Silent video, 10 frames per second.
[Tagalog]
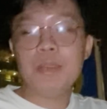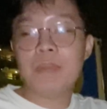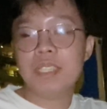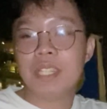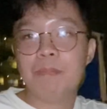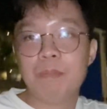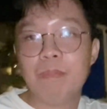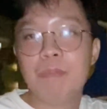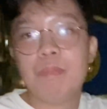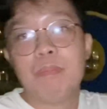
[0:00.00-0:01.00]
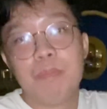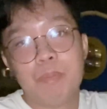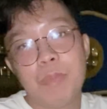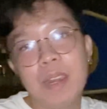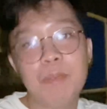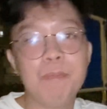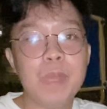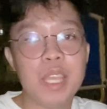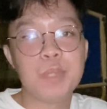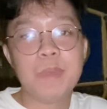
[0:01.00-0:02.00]
naman siya. Parang
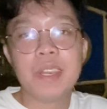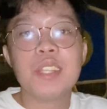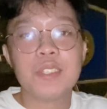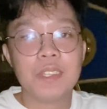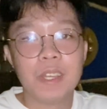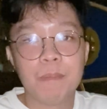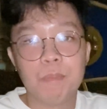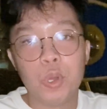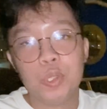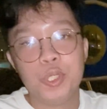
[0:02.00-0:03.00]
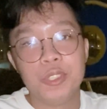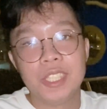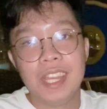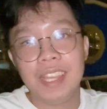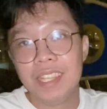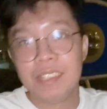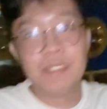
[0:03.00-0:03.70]
may experience yung nag-photoshoot sa akin.